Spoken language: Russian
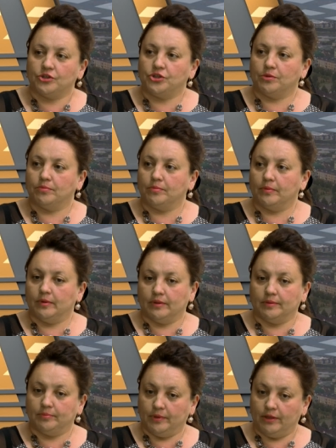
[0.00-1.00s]

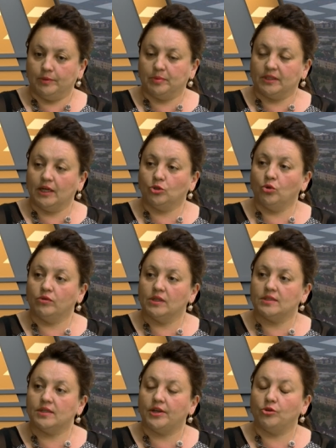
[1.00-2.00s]
чем э, их
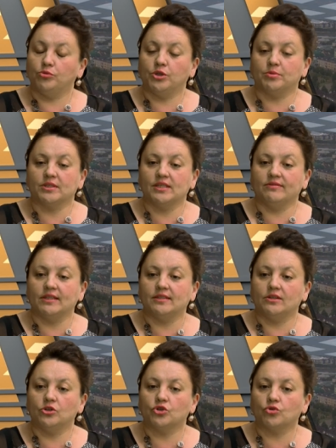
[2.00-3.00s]
подготовила средняя
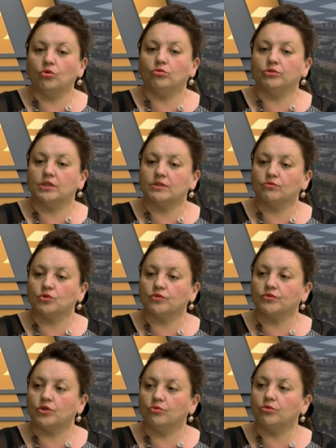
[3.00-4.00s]
общеобразовательная школа, у нас
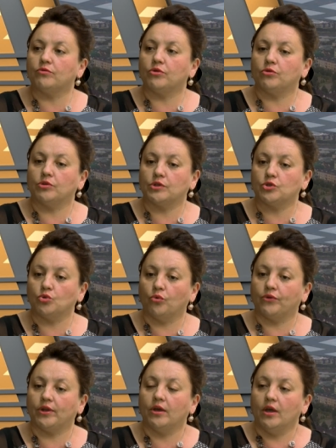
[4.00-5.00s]
вузовский уровень, у нас
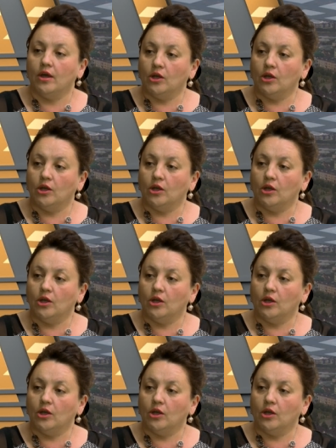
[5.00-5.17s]
новый